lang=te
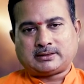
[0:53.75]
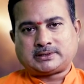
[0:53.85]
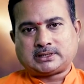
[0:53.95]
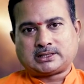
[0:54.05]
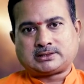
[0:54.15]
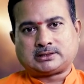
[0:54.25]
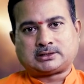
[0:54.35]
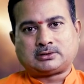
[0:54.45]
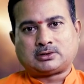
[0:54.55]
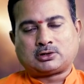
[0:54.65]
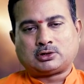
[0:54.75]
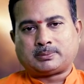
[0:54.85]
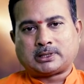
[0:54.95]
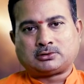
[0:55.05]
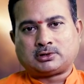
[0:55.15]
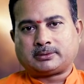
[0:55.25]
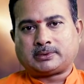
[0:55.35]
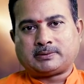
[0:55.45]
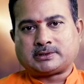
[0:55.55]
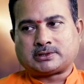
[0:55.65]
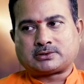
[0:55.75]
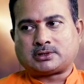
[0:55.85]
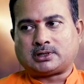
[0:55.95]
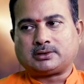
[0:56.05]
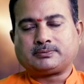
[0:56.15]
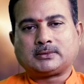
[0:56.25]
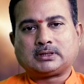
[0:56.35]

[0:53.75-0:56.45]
రేవతి నక్షత్రం నాలుగో పాదంలోకి ప్రవేశిస్తున్నాడు